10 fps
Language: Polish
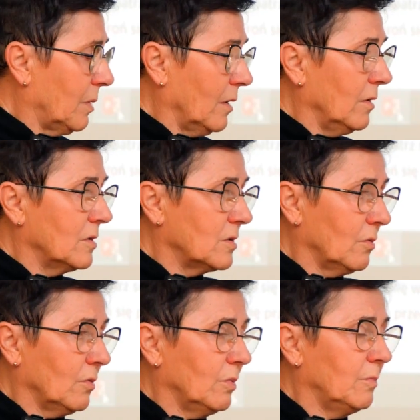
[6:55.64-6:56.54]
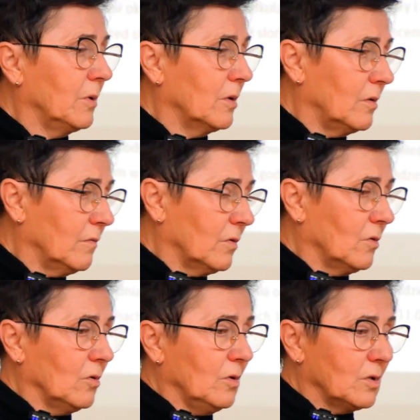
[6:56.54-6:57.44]
panie chciałyby pięknie
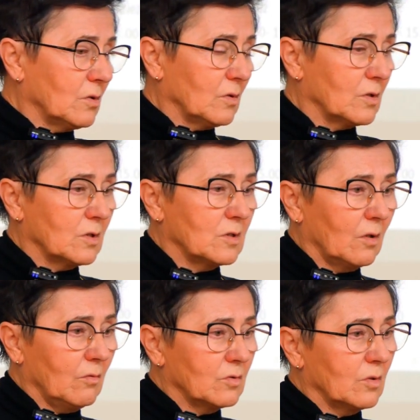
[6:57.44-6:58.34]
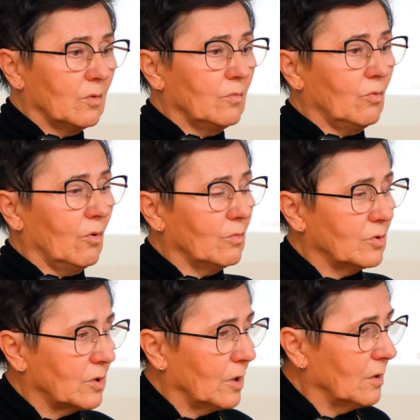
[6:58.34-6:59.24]
wyglądać, to nasze ciało, żeby było
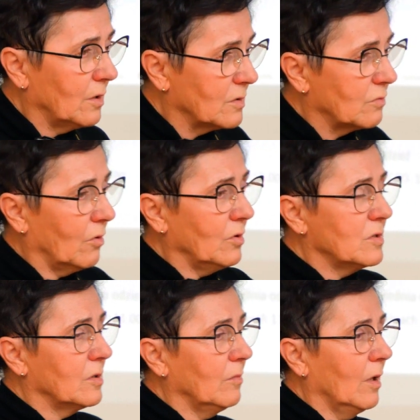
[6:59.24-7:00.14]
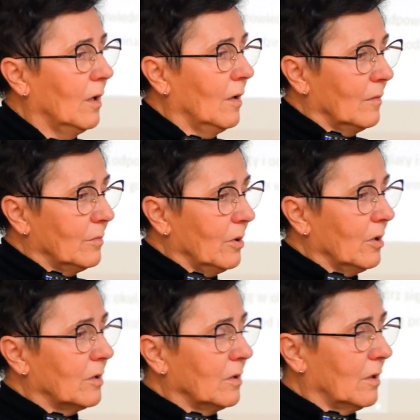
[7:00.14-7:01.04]
muśnięte słońcem,
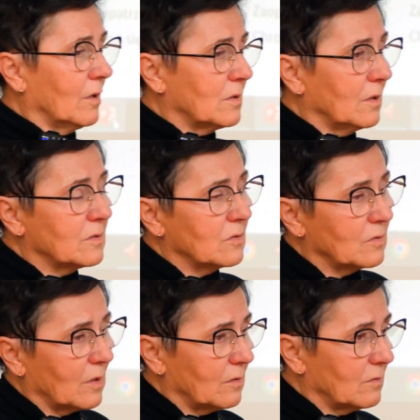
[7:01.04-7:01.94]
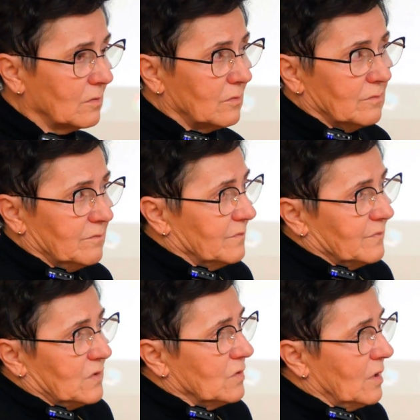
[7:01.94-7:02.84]
pięknie, a tle, co za, co,
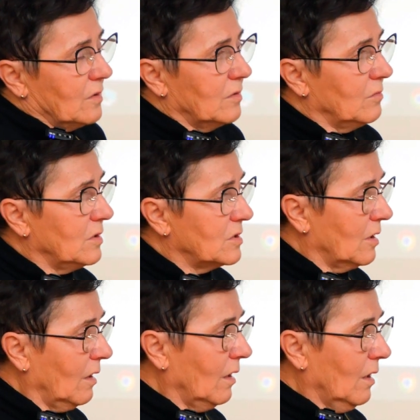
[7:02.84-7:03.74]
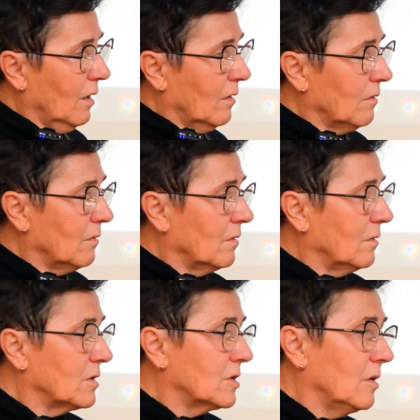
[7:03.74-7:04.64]
co za tym idzie, y,
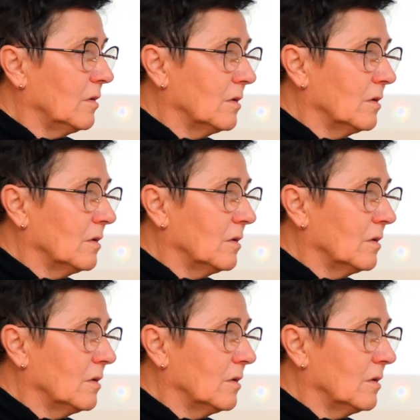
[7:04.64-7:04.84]
nasze,